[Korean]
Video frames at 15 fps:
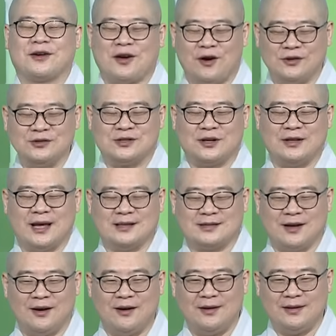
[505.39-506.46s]

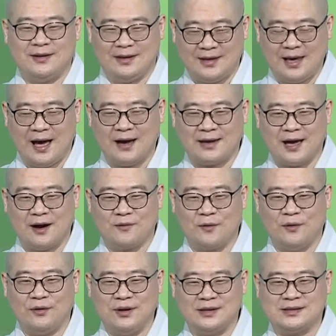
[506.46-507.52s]
경전에서
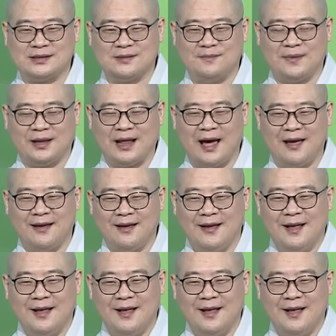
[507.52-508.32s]
이야기하고 있습니다.